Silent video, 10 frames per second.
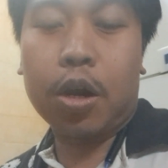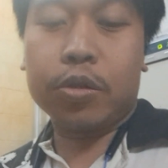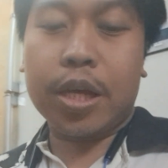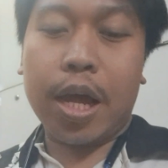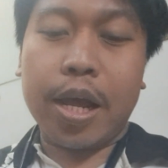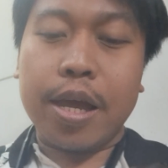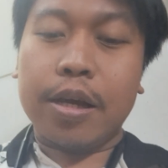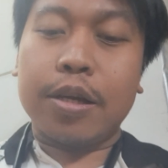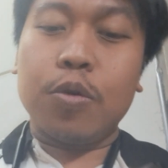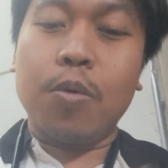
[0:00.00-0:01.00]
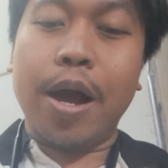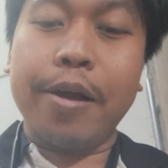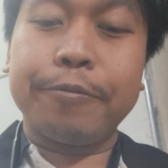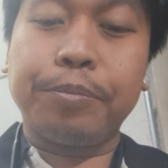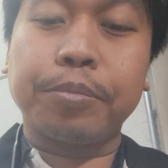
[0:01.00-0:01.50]
kalau cara yang
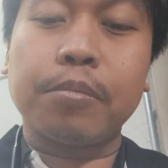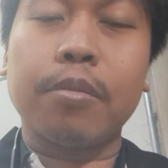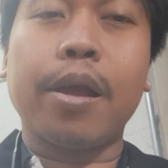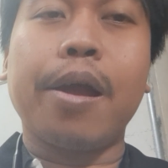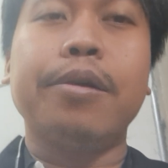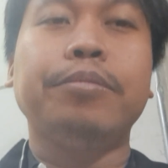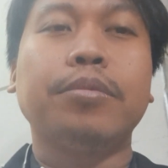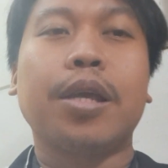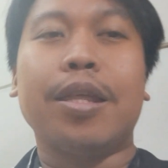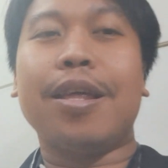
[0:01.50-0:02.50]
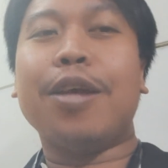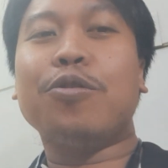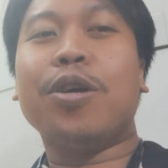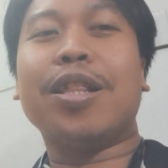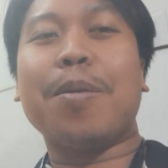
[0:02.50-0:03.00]
kedua, kita
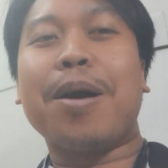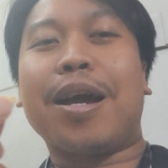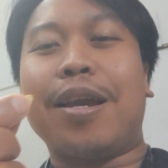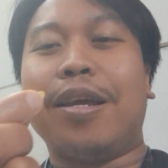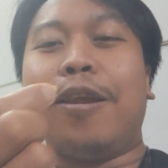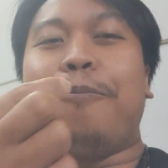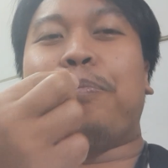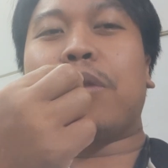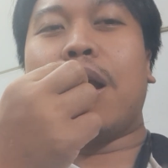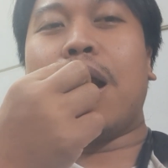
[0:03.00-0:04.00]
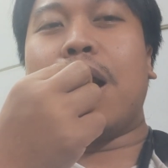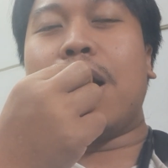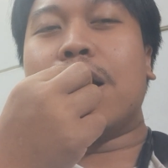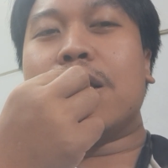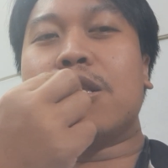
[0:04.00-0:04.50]
langsung kita makan gini. Hmm.
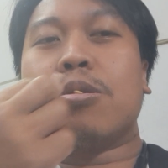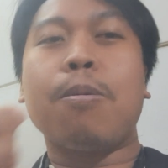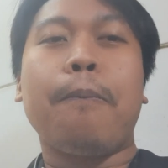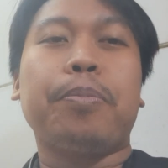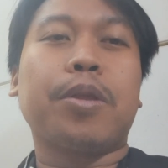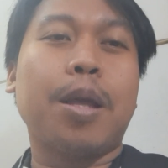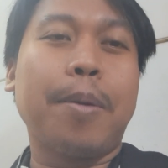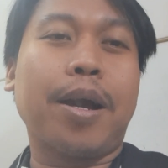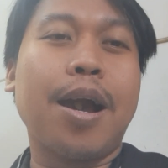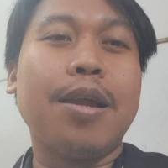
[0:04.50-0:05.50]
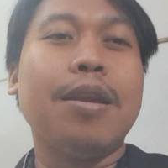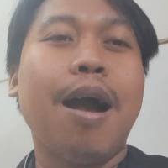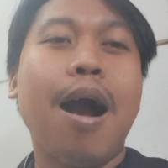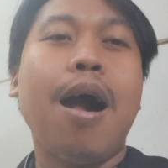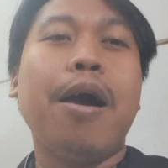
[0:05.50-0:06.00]
Kita makan.
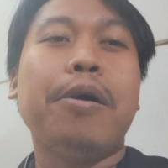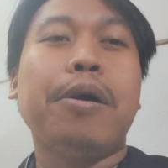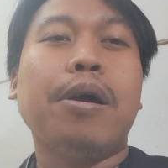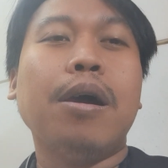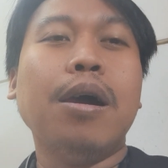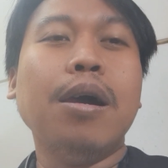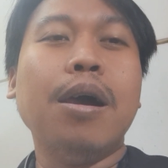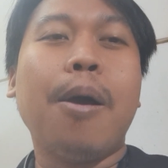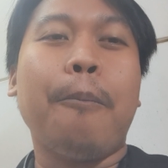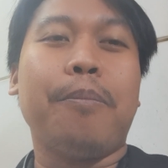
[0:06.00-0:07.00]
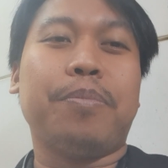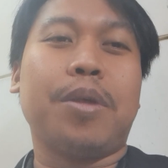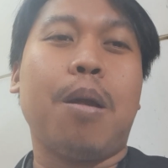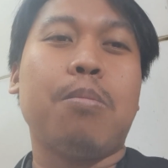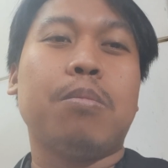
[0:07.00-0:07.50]
Hmm.
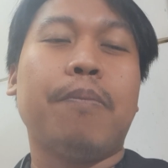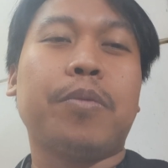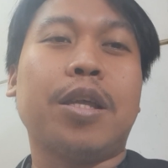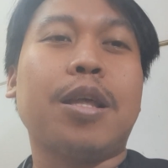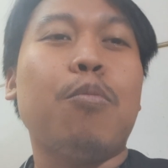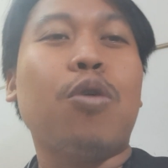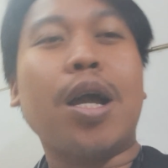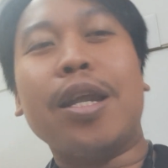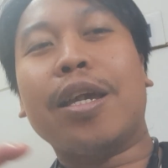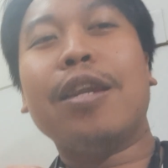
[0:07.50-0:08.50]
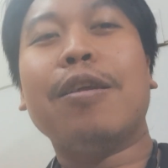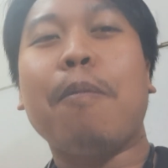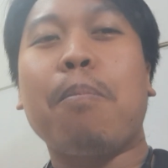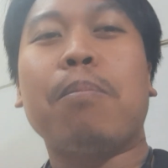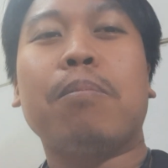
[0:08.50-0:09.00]
Kita buka dikit.
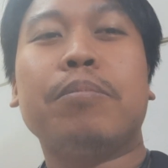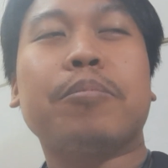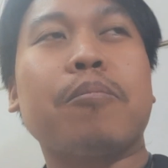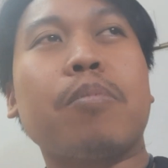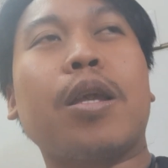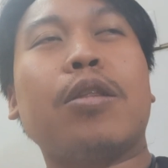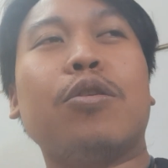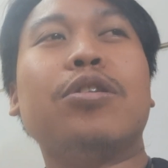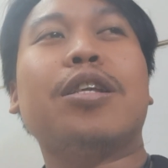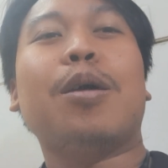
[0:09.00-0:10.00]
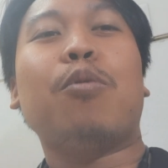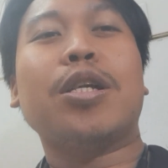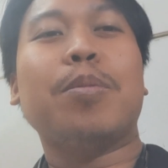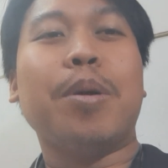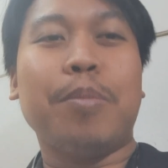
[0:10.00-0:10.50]
Terus kita
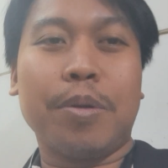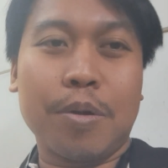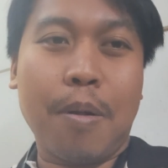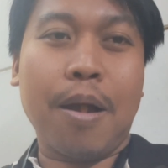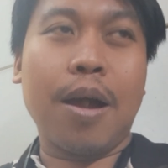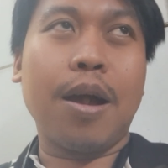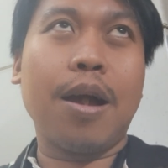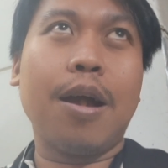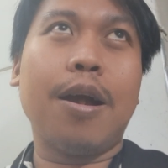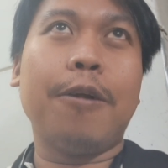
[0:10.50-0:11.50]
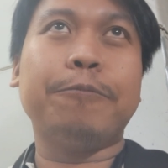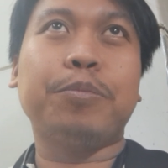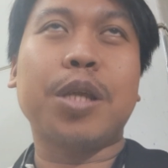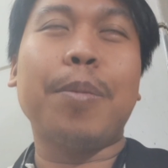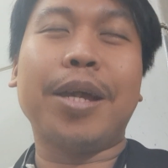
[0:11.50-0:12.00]
buka sama uh,
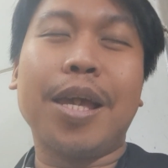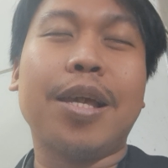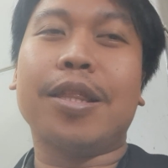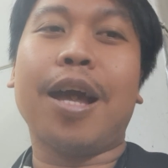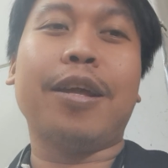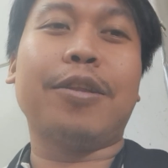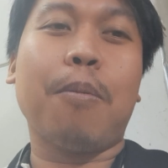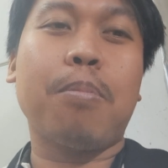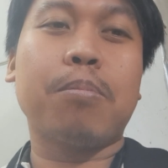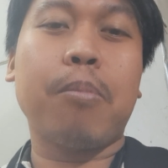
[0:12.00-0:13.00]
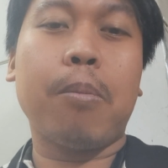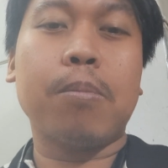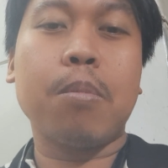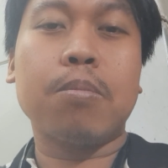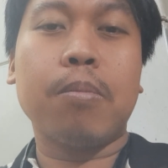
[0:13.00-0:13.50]
sama gigi kita. Gitu.
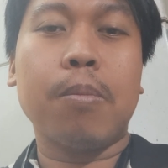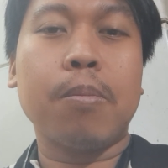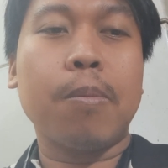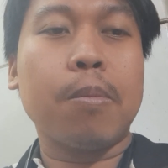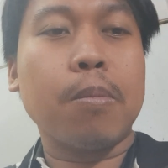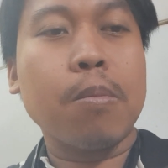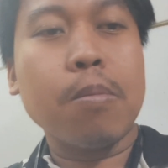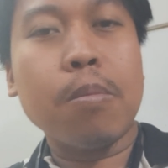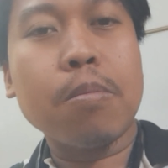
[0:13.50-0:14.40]
Ayo.